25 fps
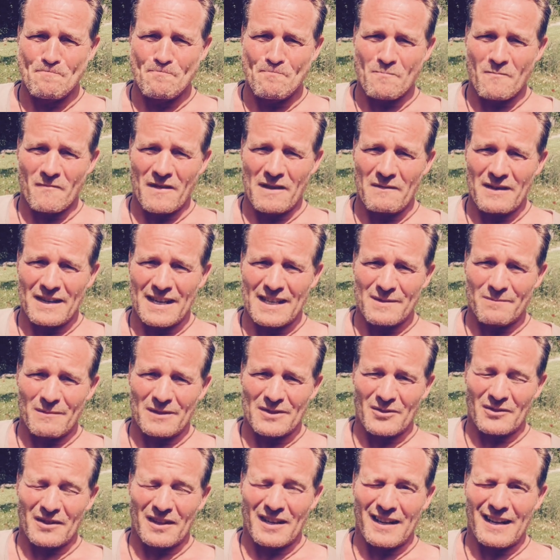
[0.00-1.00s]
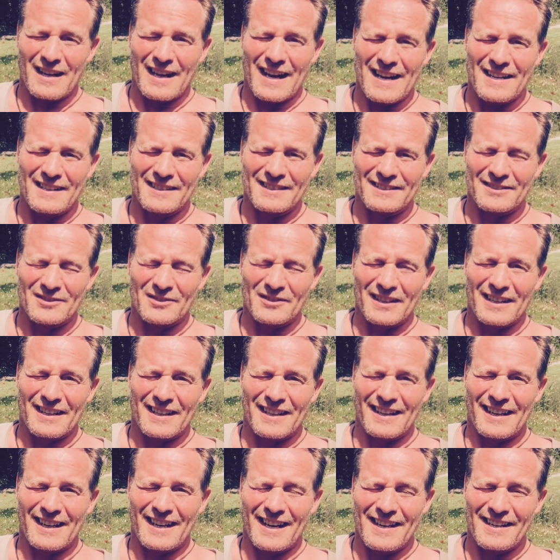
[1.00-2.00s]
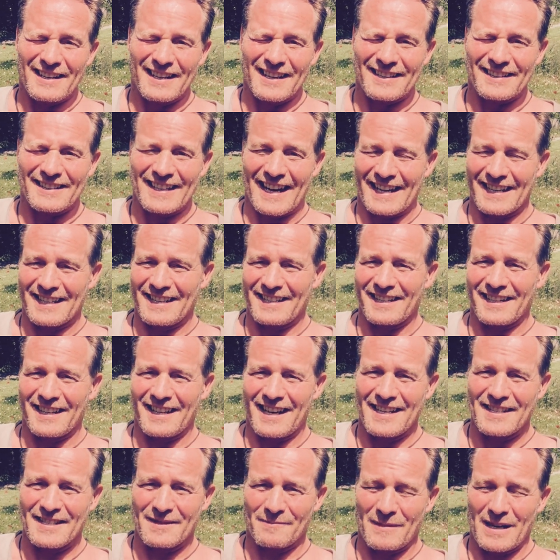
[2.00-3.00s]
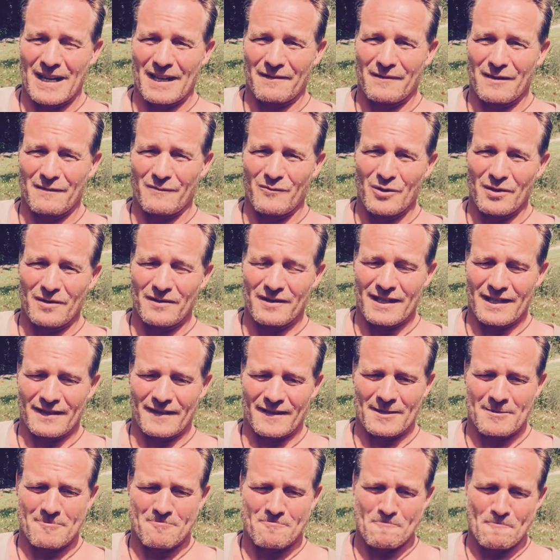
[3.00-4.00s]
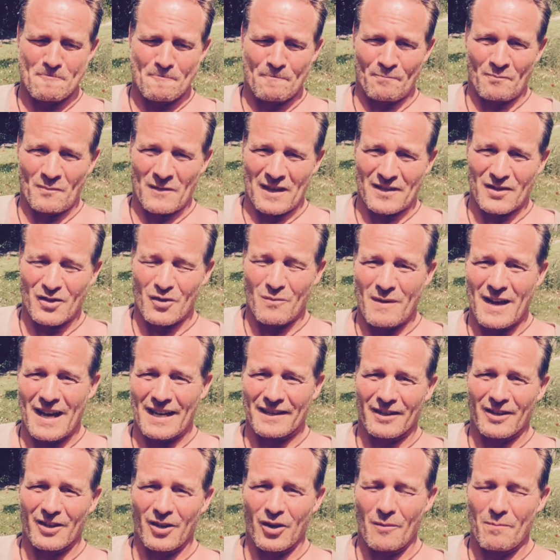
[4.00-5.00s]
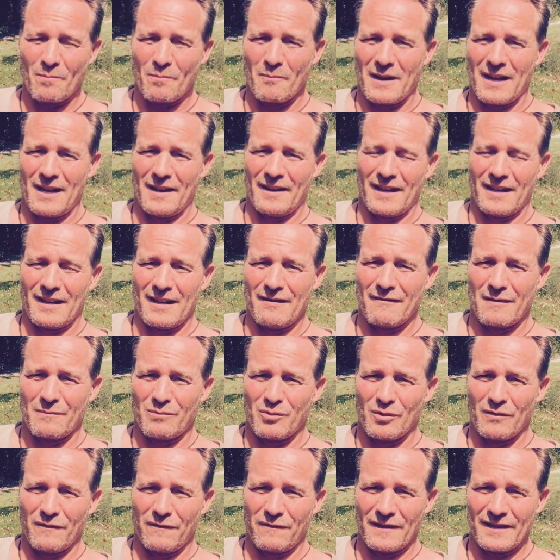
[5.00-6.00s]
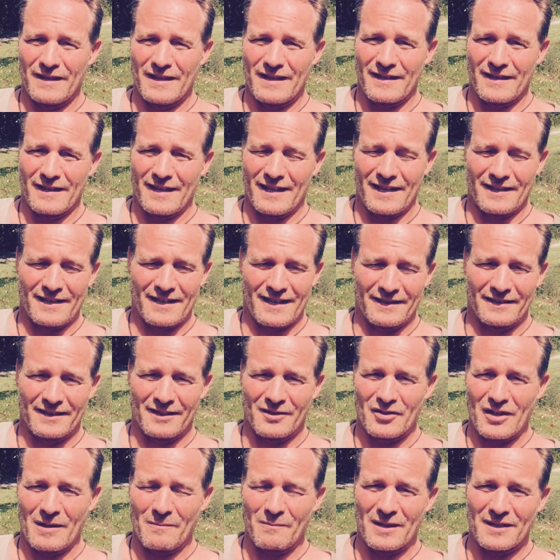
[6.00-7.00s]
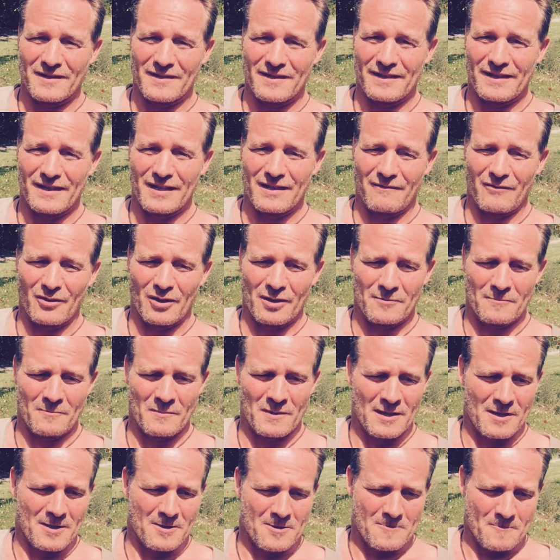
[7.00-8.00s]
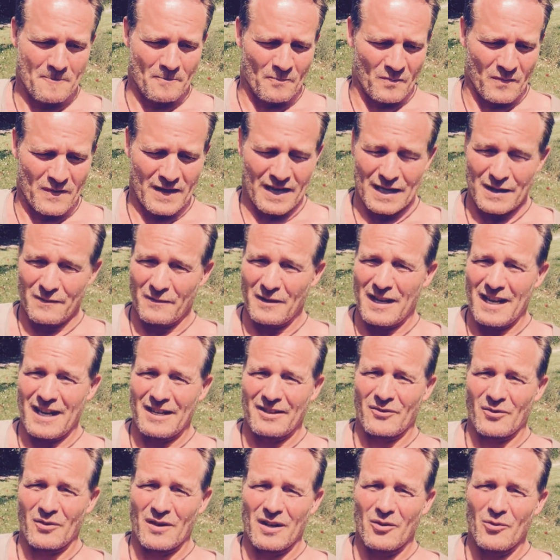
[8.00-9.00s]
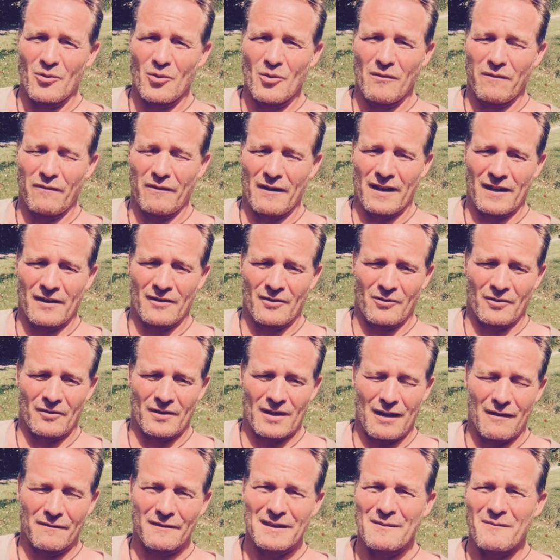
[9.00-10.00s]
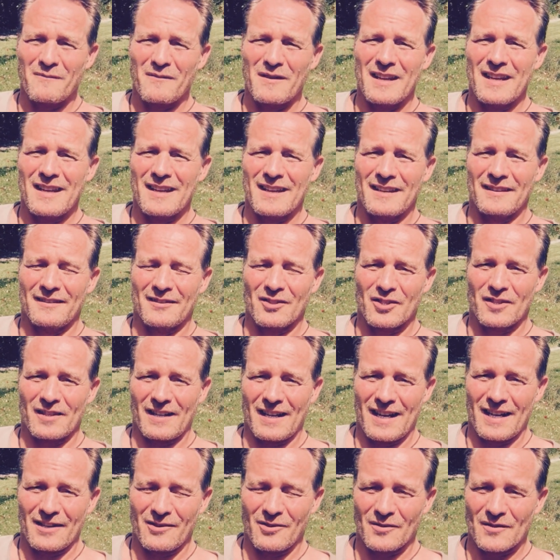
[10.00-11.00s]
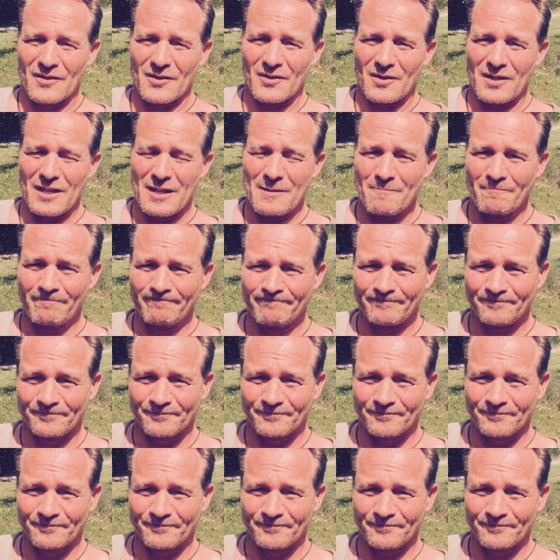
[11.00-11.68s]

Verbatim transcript: wenn wir jetzt mal so eine, kleine, so eine kleine gedankliche Reise machen, wir würden jetzt zum Herrn Klopp mal nach Liverpool fliegen. Ja, der hat die Champions League gewonnen, der ist vielleicht sogar Ölfan und auf dem Weg ins Stadion zu ihm